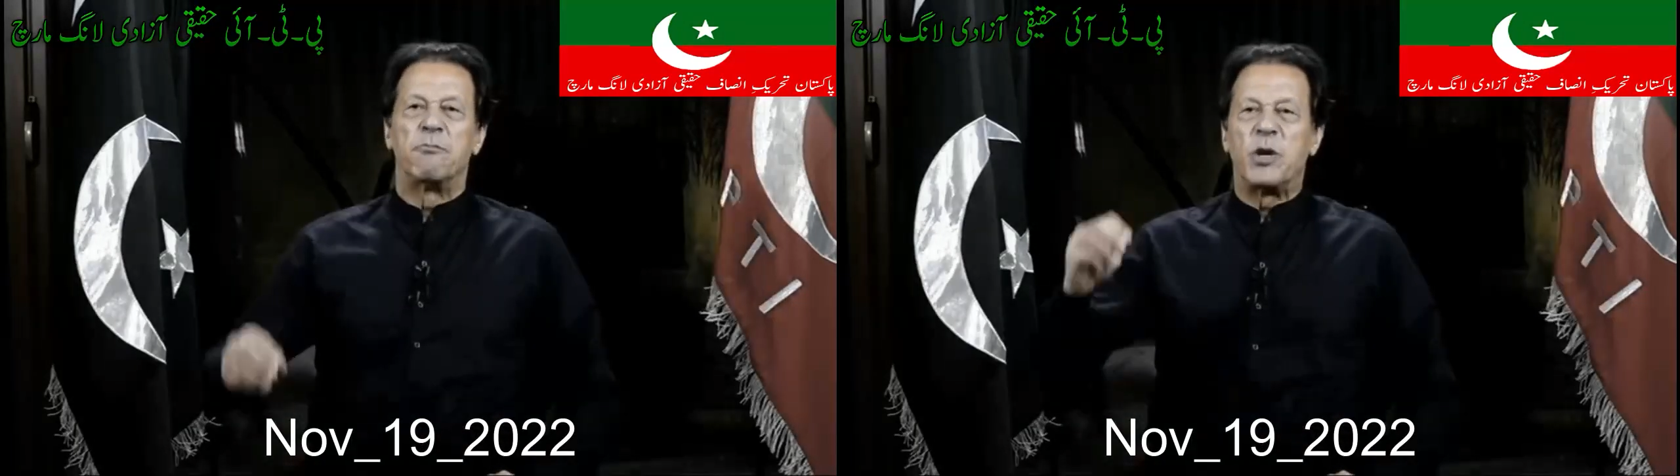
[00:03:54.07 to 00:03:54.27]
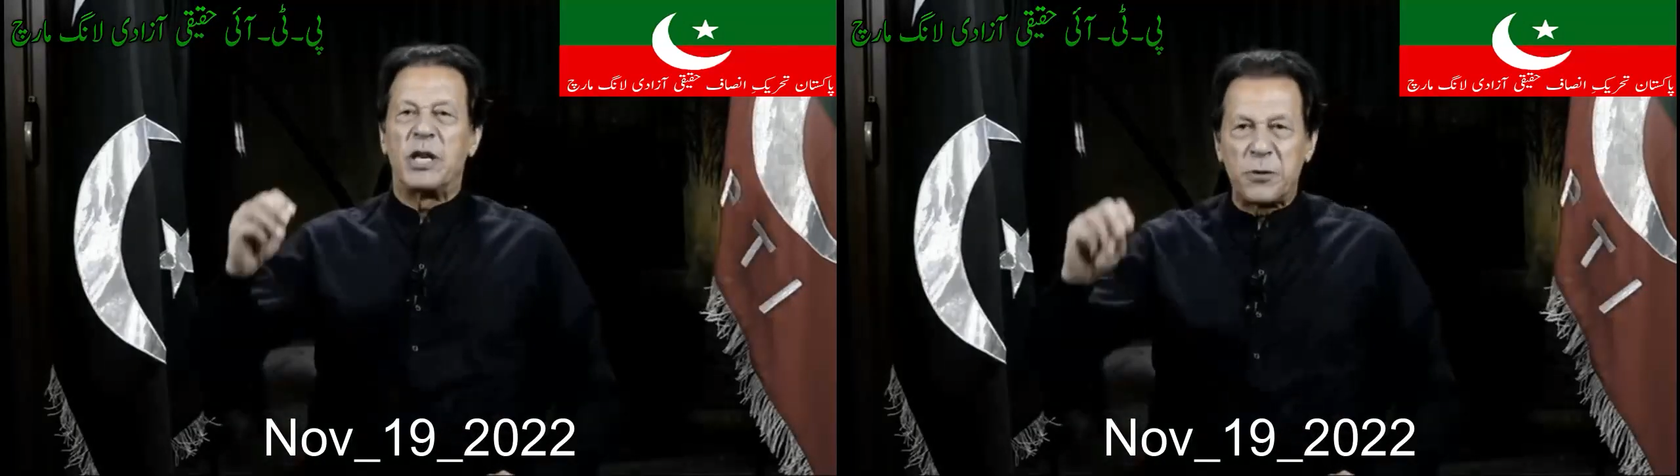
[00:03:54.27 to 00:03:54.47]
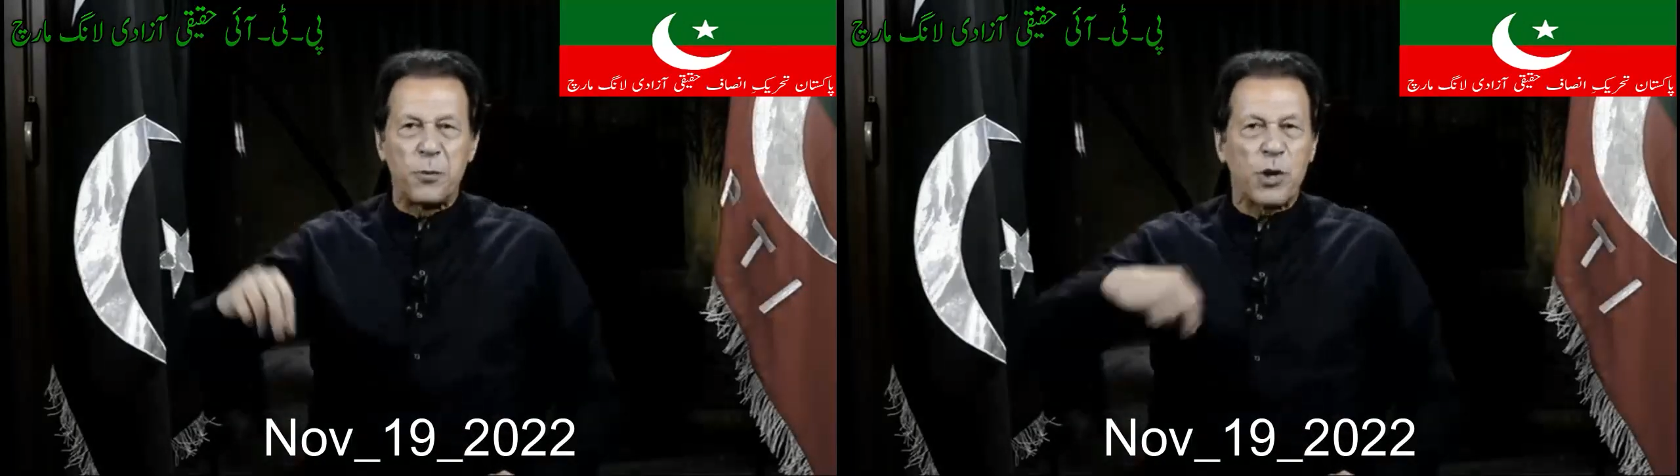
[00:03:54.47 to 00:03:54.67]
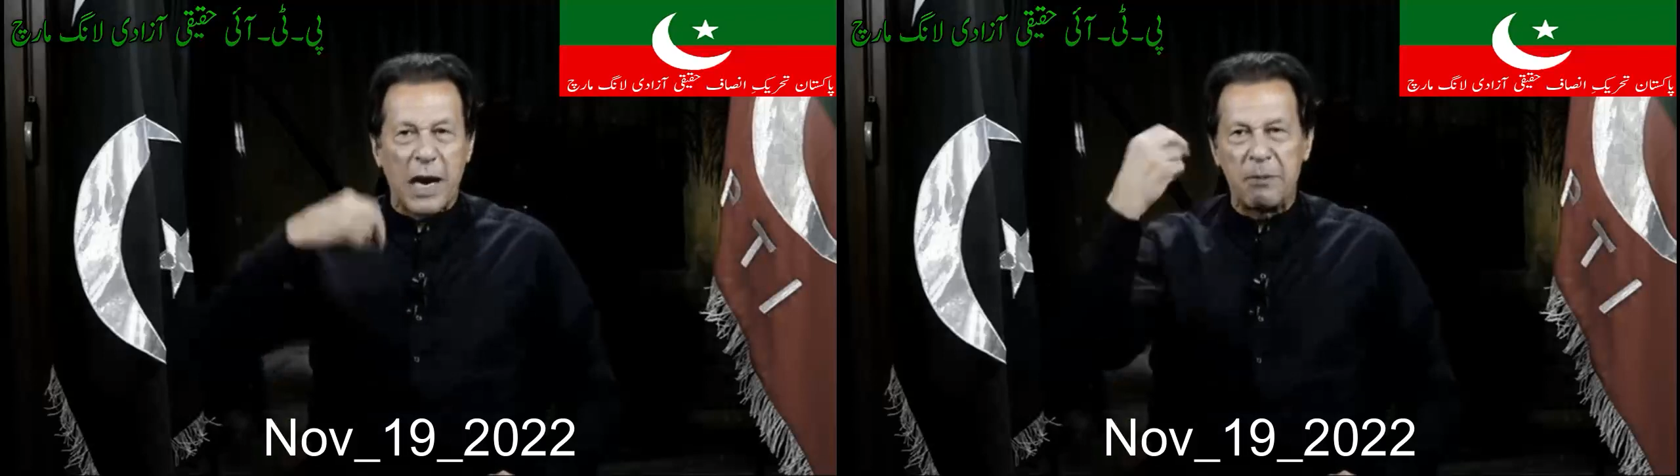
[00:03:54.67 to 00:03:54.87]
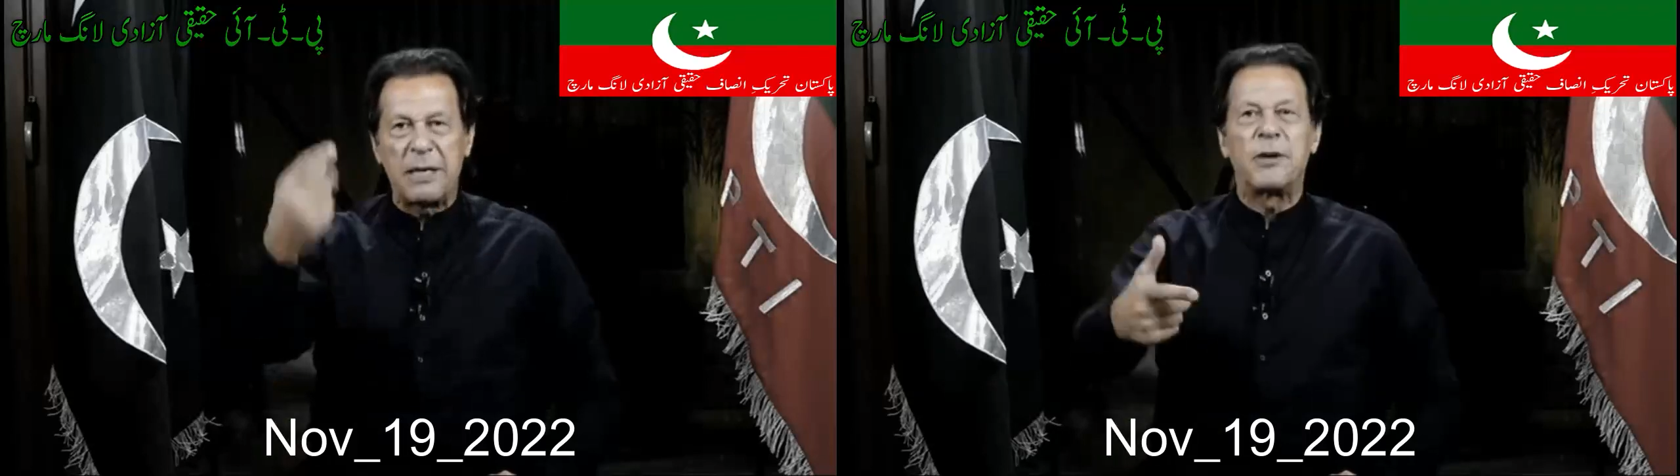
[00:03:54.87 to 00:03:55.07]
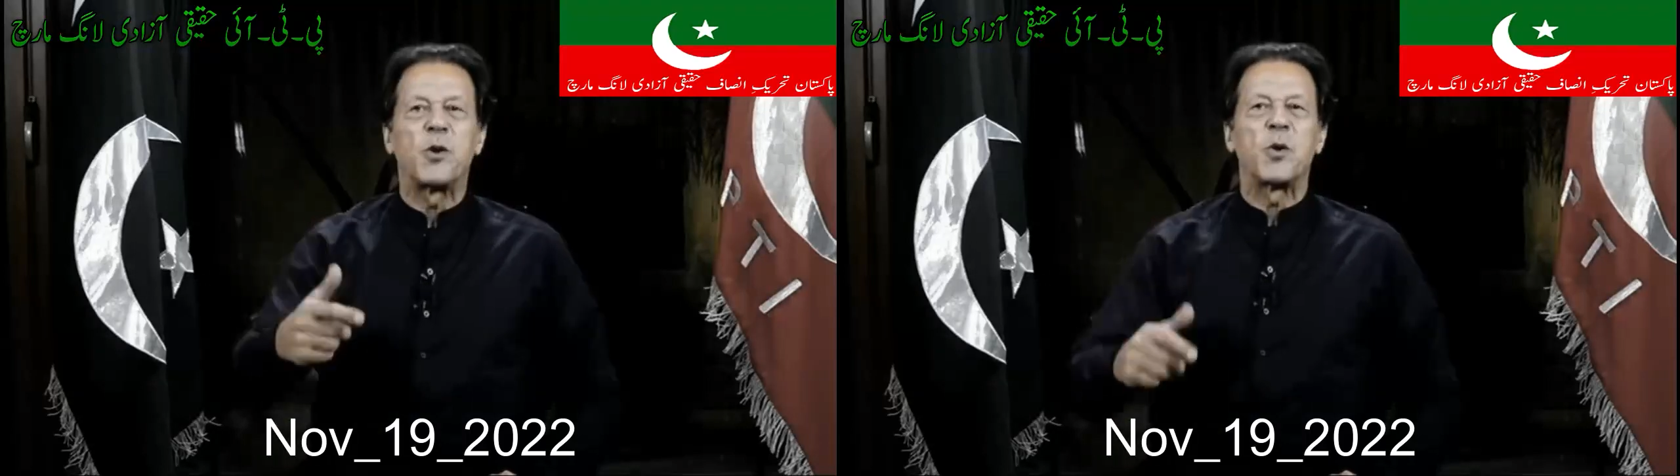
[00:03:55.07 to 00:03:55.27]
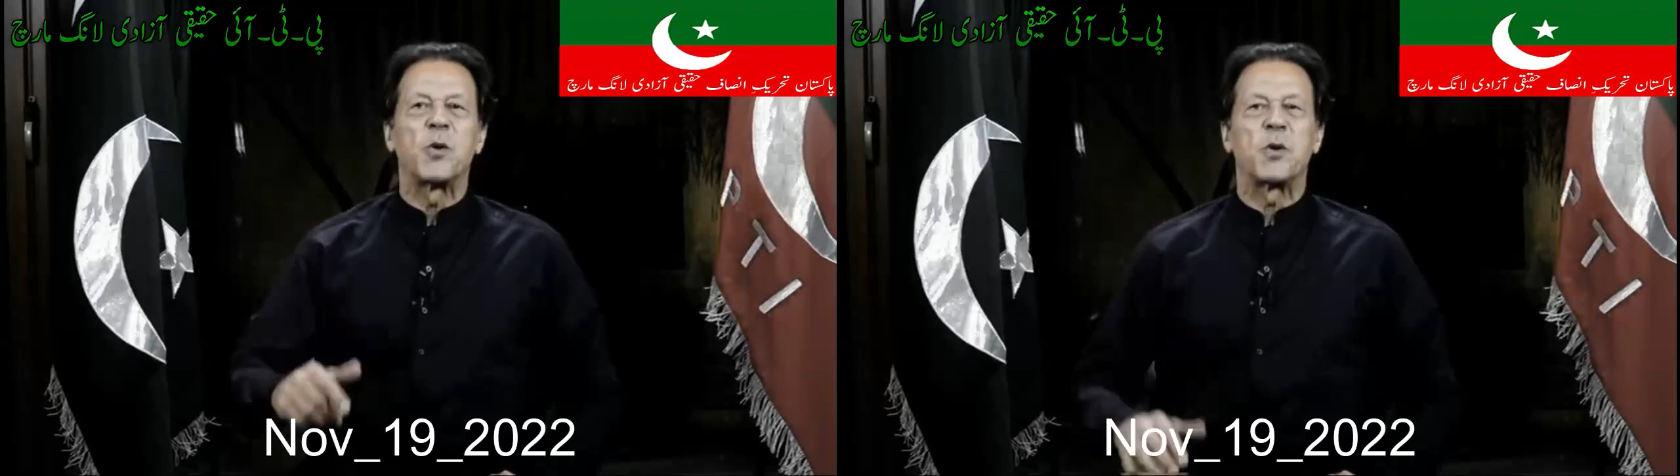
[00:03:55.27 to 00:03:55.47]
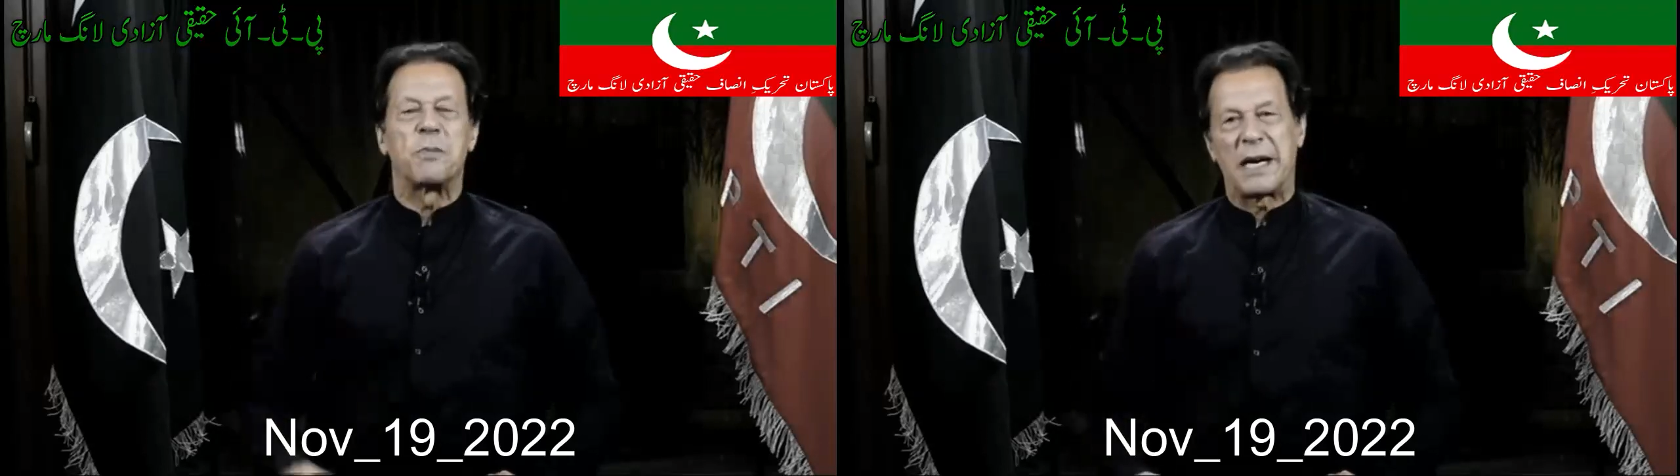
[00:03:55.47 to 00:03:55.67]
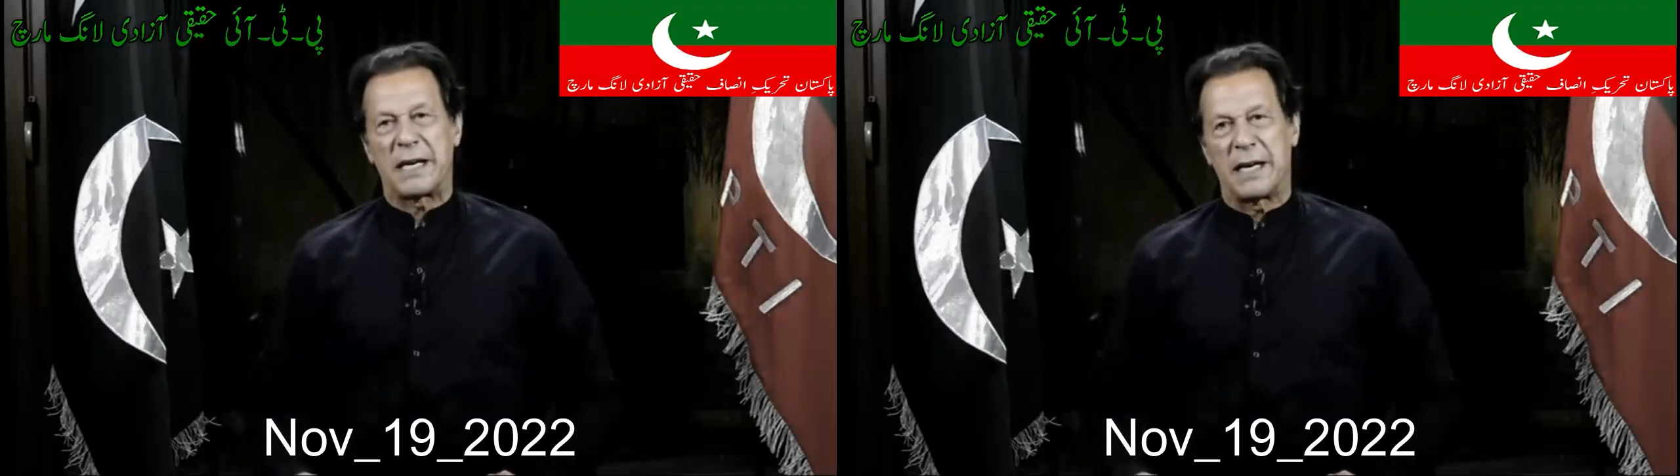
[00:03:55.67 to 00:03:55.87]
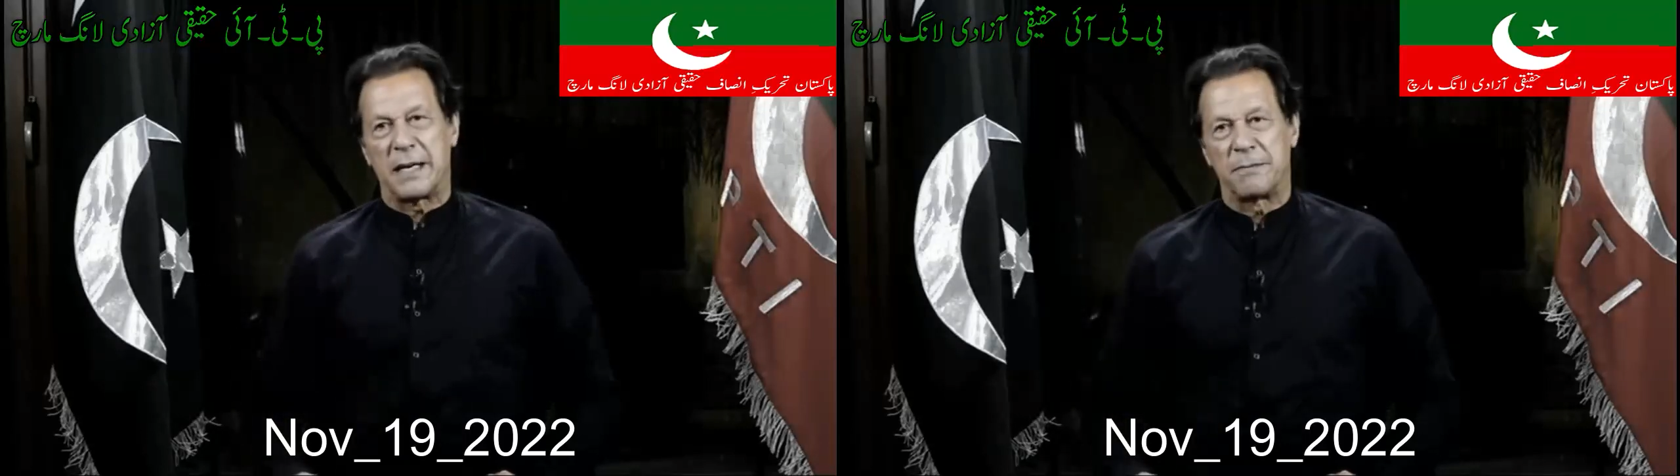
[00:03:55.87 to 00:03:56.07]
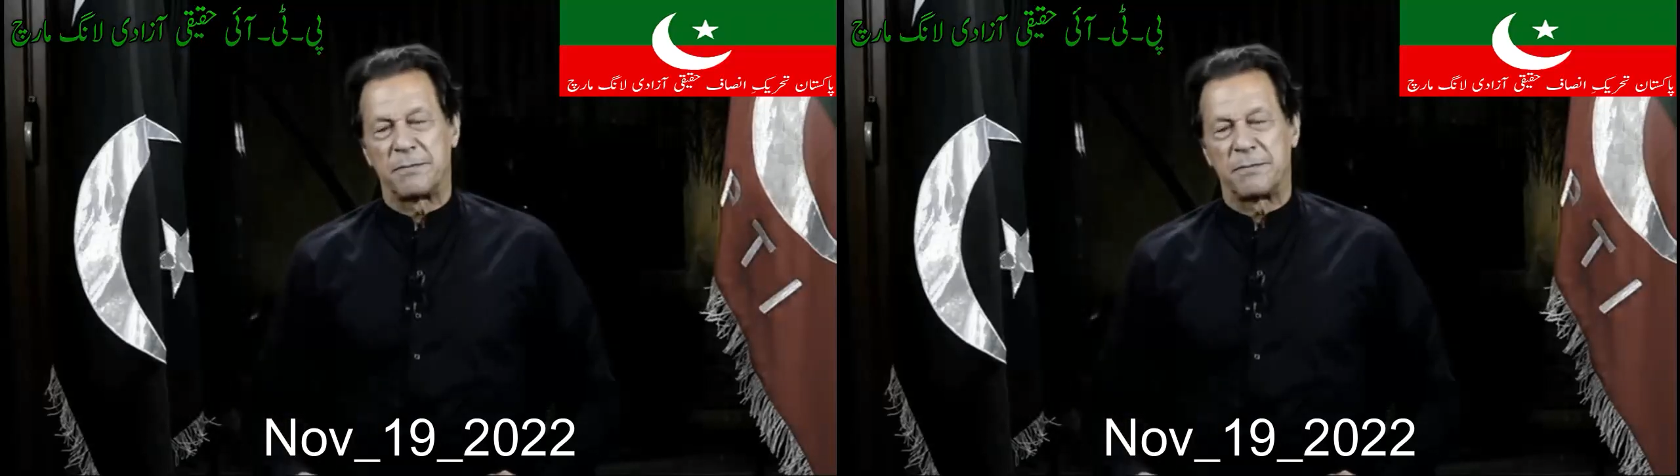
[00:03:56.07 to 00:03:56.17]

पुलिस मुकाबले में लोगों को मारना